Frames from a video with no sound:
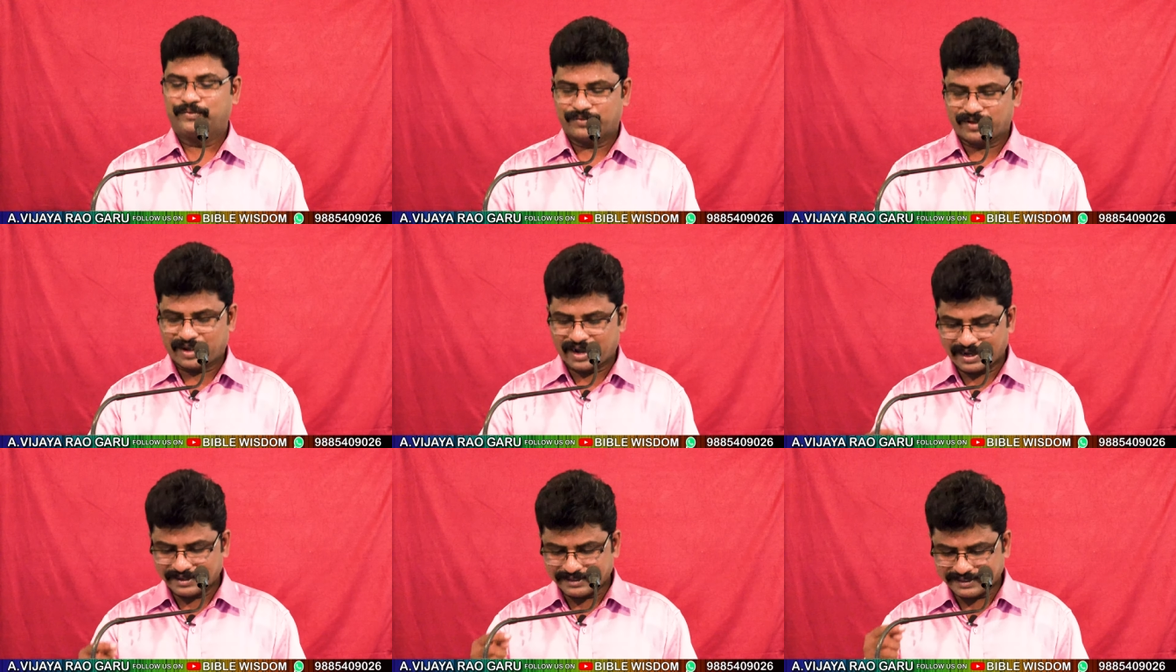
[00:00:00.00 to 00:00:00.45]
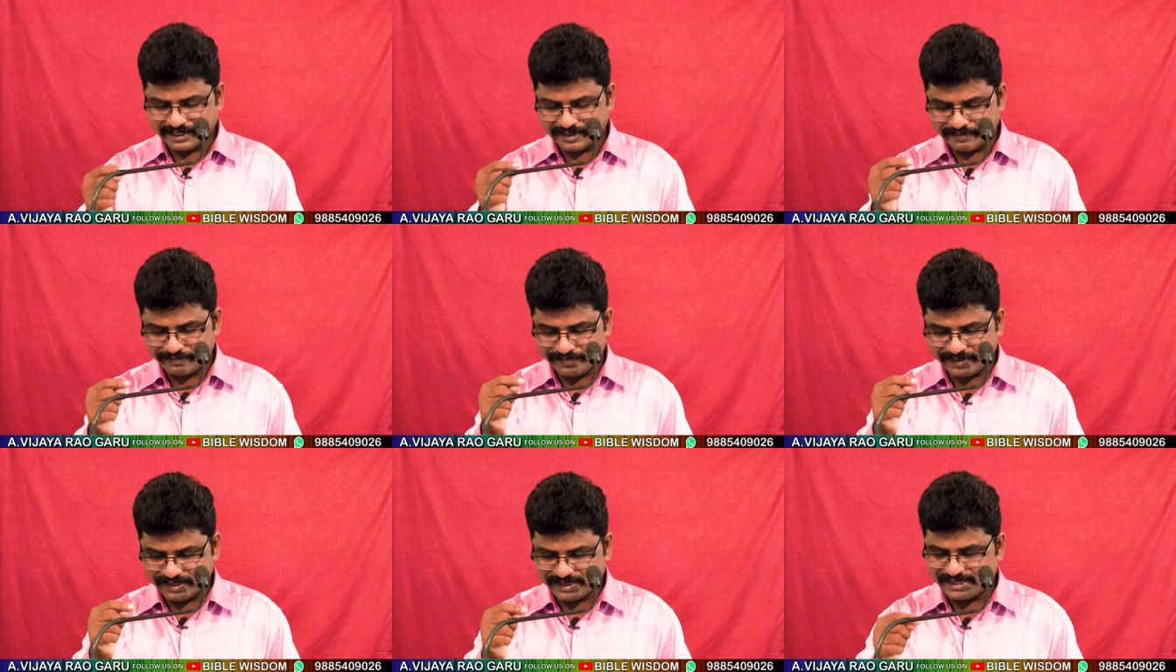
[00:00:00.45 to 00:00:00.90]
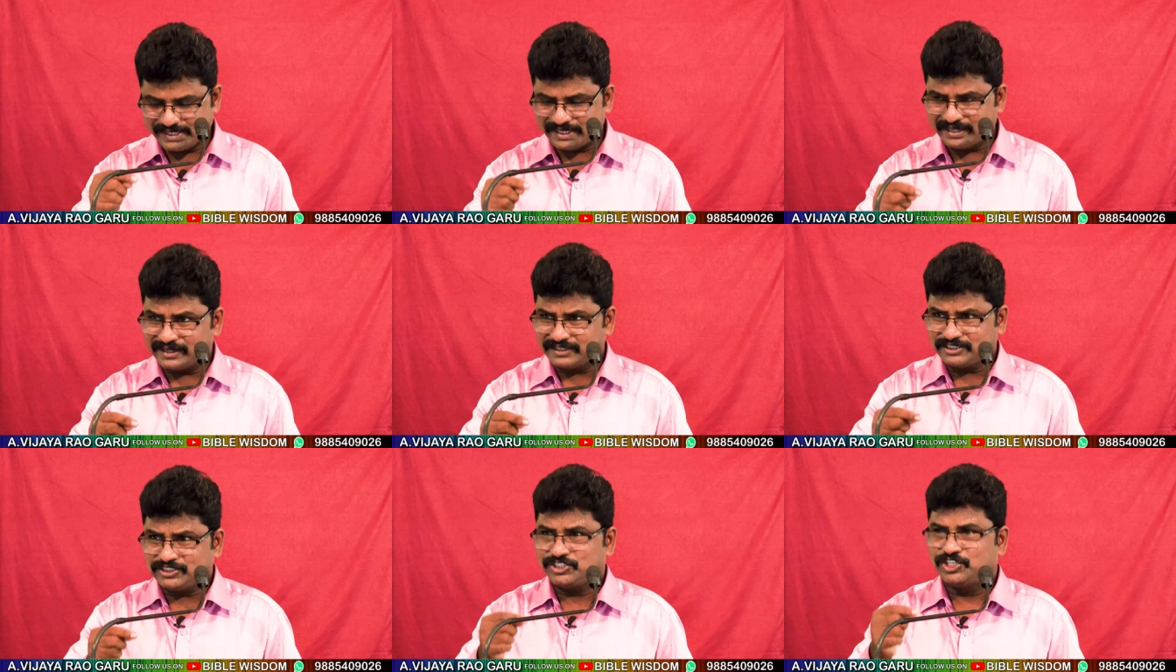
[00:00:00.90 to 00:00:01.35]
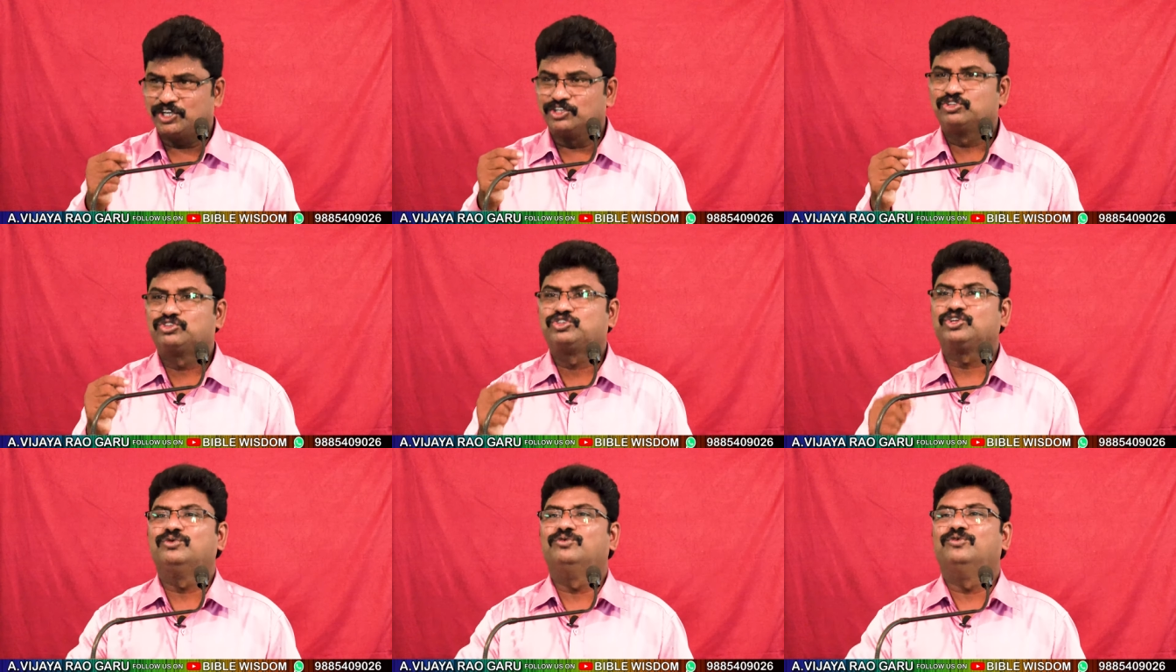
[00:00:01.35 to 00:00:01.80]
వాటిని విత్తిన
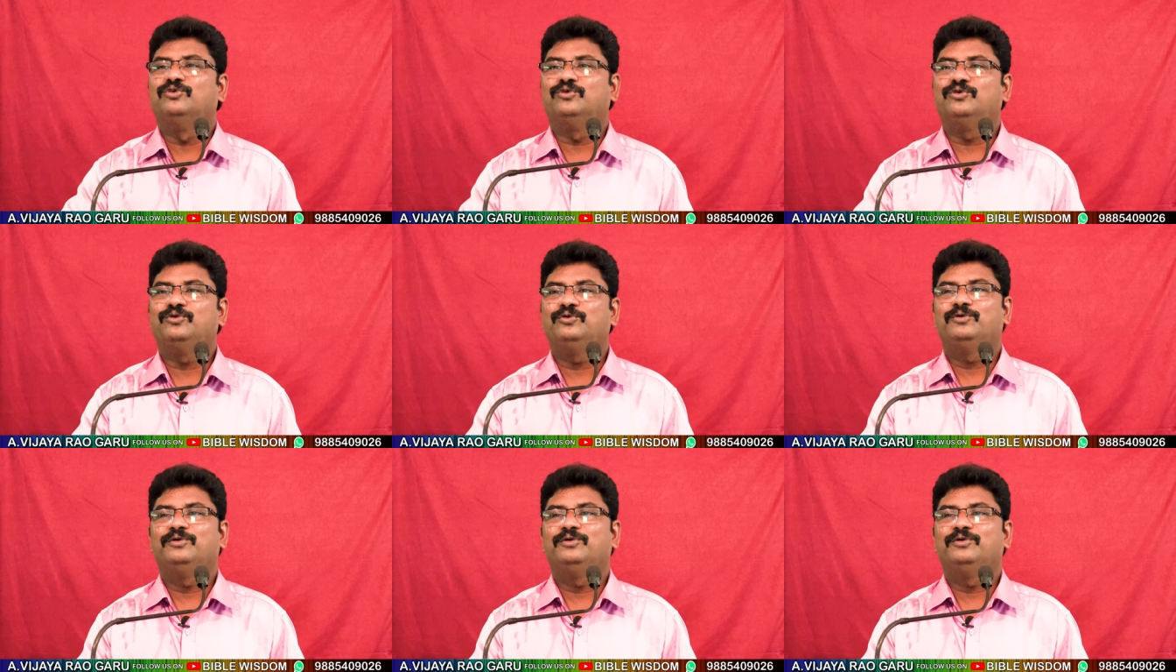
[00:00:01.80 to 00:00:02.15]
శత్రువు